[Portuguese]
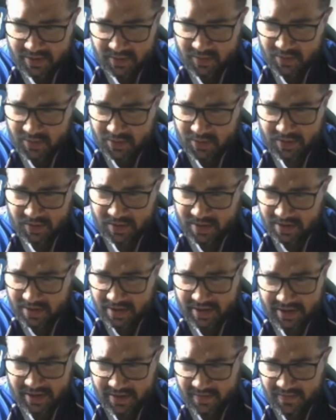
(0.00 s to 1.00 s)
muito
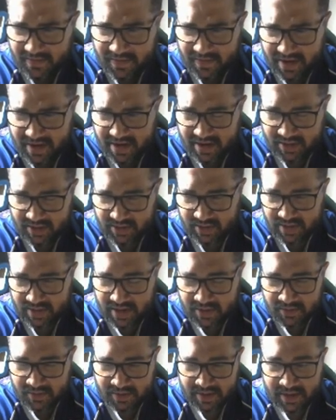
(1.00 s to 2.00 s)
não, né, Verso?
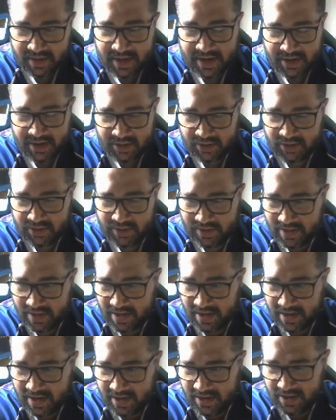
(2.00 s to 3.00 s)
Tá um 3D
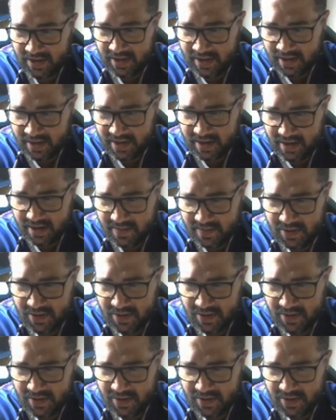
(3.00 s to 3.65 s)
é meio